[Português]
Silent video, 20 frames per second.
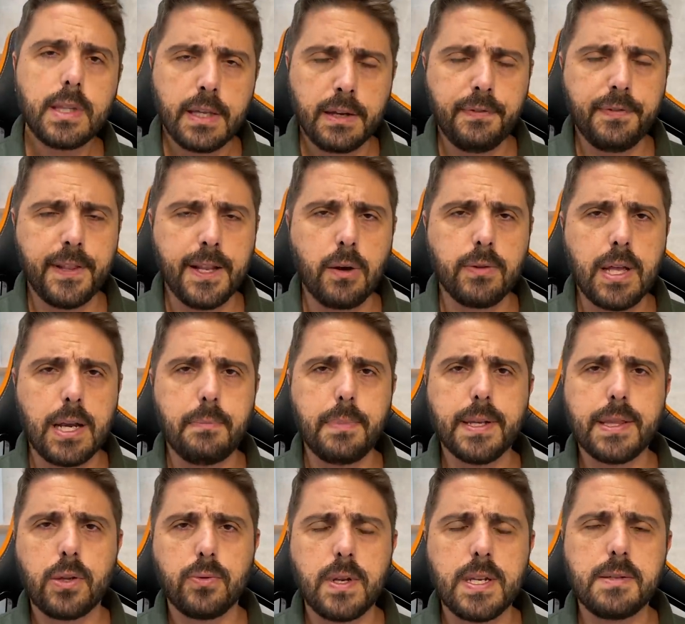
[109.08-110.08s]
Final da
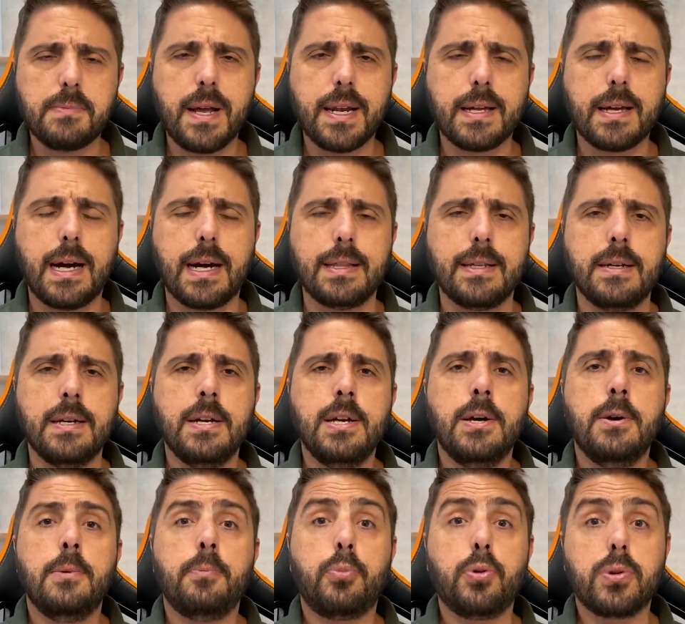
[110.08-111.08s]
Libertadores marcada
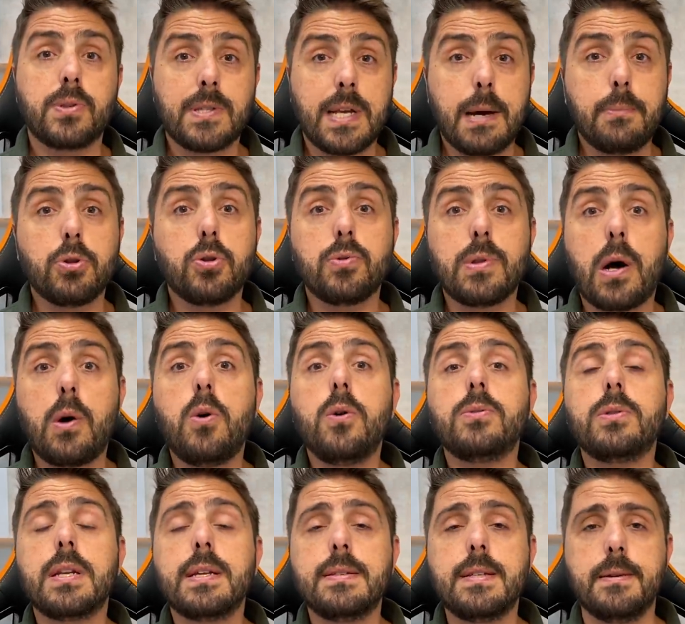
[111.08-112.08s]
para o sábado da
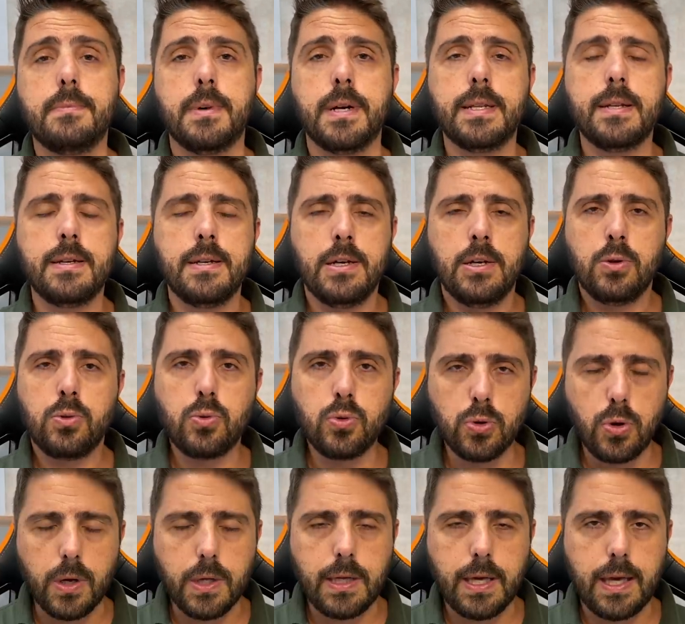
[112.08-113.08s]
outra semana.
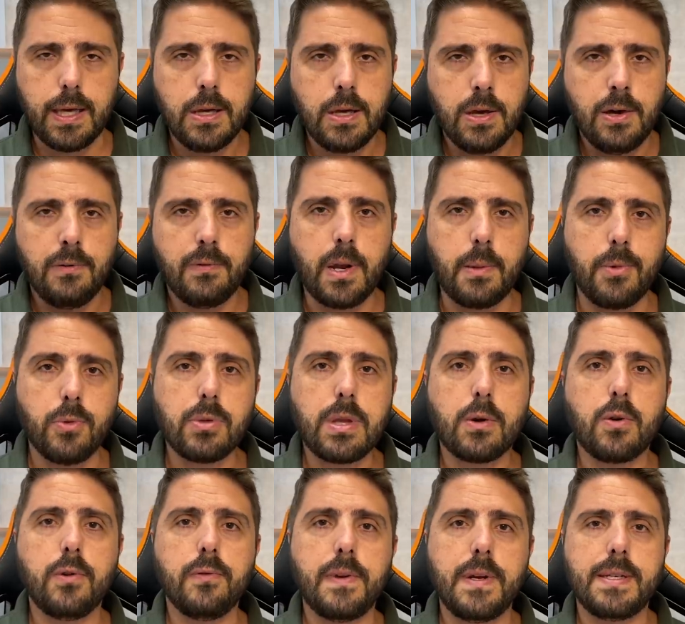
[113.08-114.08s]
Tudo ok. O Flamengo está
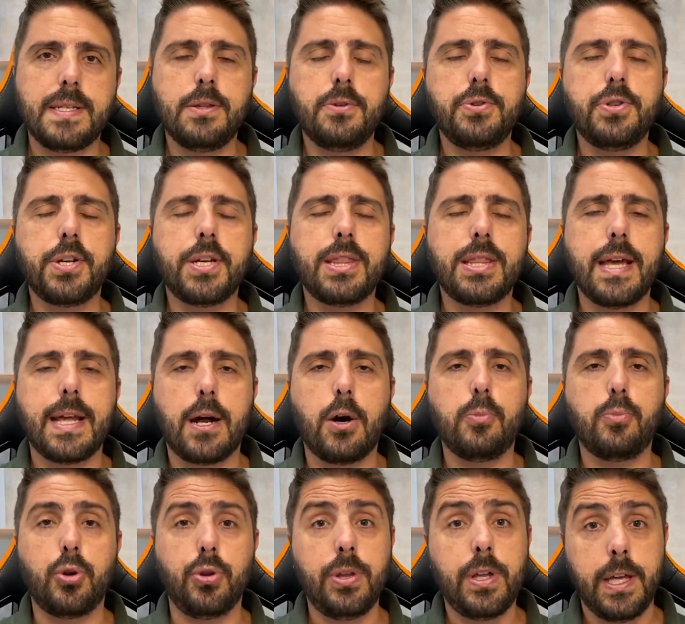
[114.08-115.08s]
convencido de que terá o
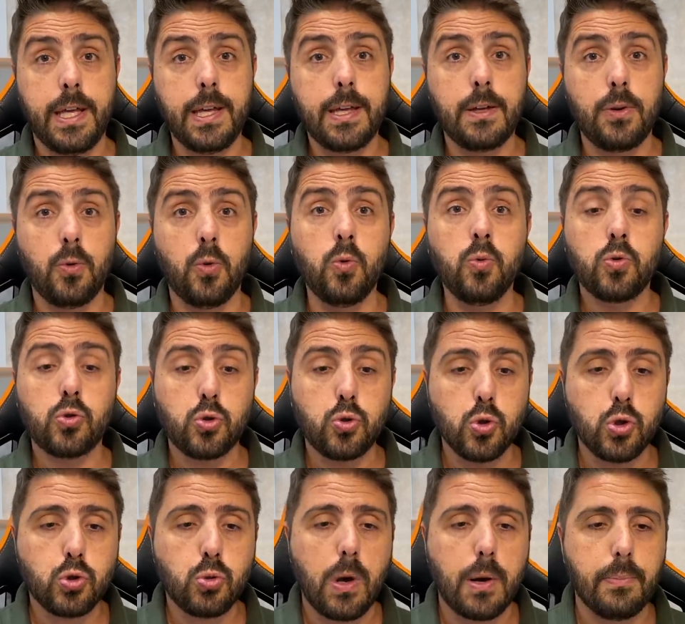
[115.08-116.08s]
Bruno Henrique um
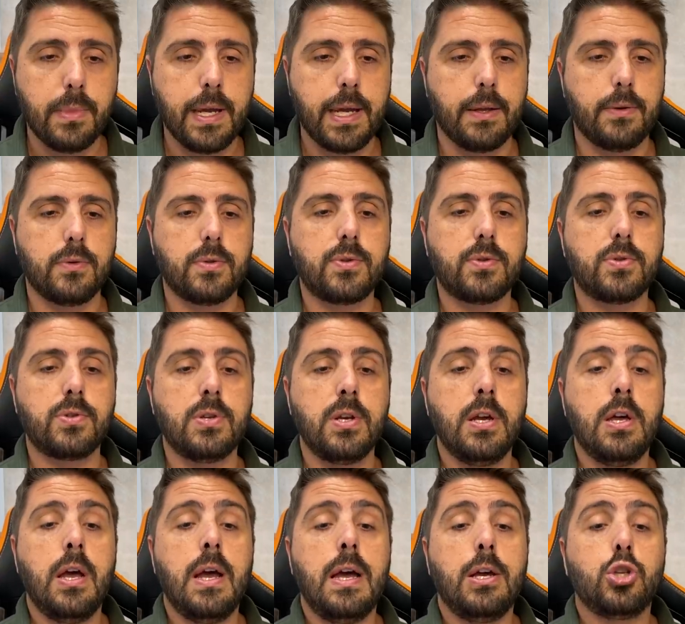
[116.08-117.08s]
susto a menos.
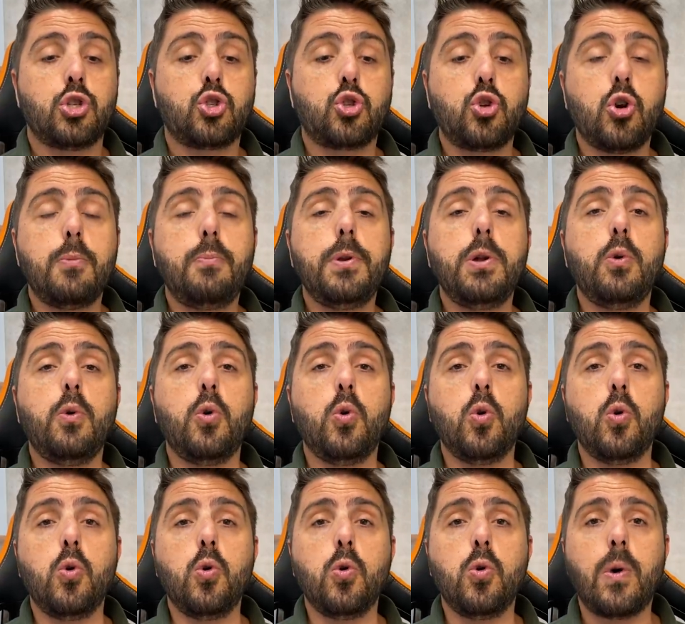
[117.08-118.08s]
Sobre
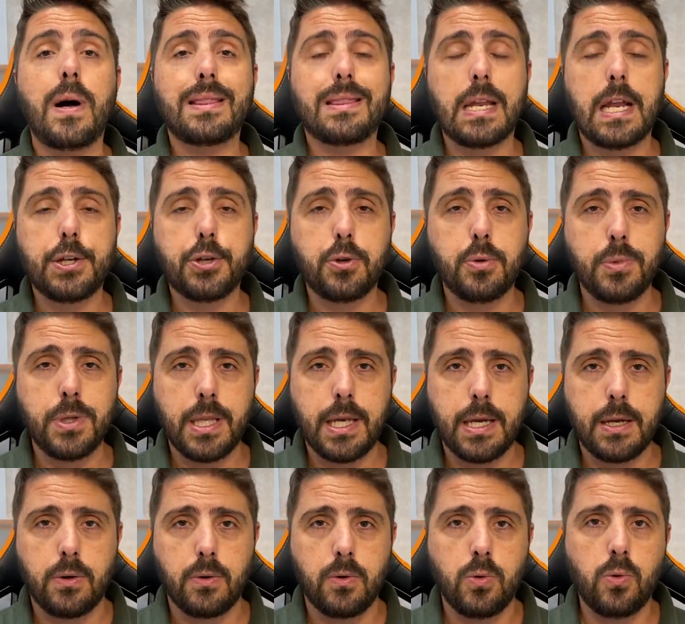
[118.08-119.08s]
o Atlético
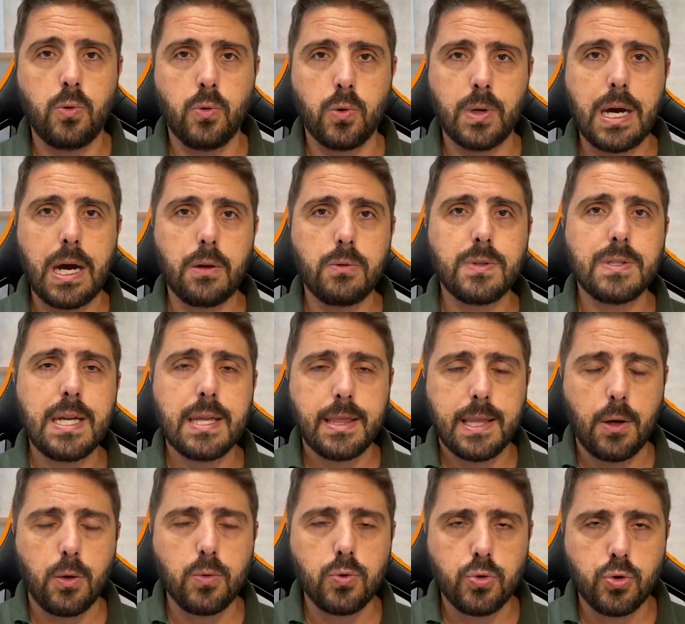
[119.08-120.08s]
Mineiro, o Galo
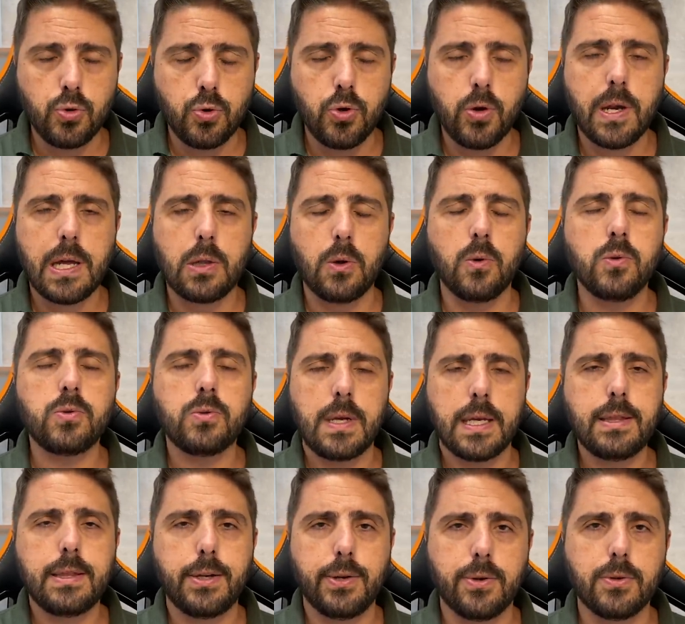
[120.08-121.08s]
cedeu o Júnior Alonso,
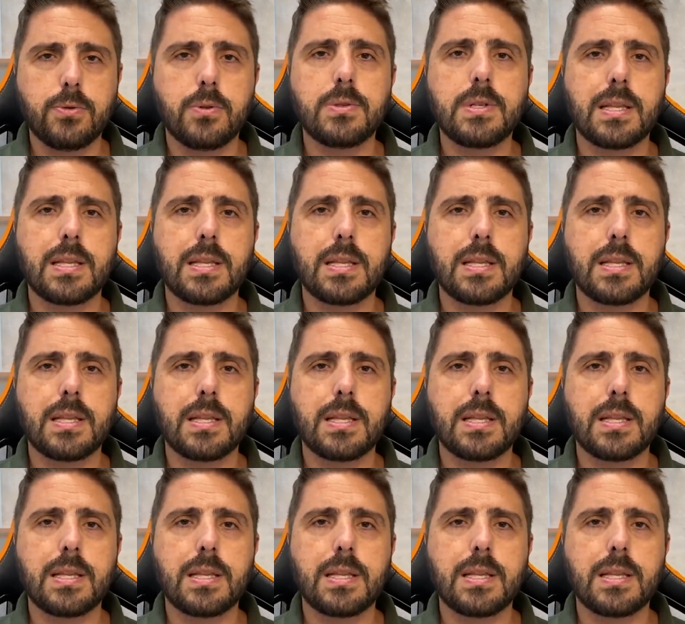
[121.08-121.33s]
entre outros